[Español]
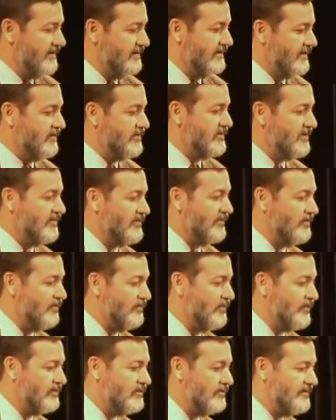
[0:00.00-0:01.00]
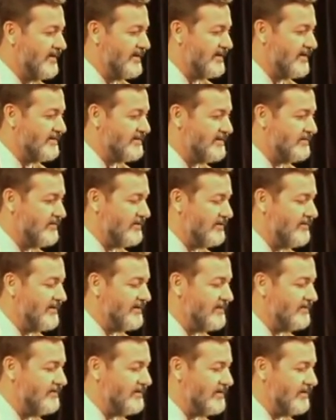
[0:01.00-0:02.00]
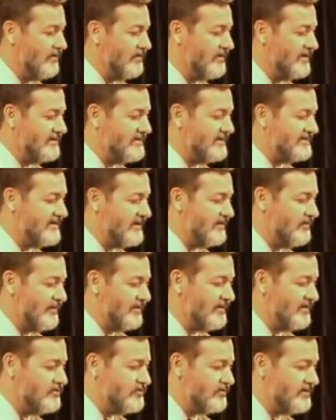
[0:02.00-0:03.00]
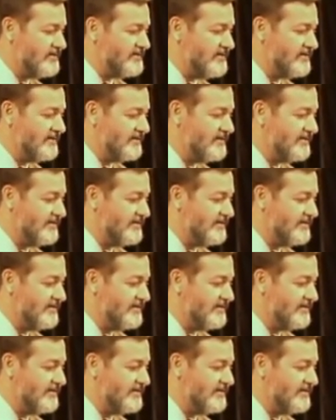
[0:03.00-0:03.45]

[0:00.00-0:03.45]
Vamos a poner un poquito más grande todavía, ¿no? Que los de atrás no han dicho que sí.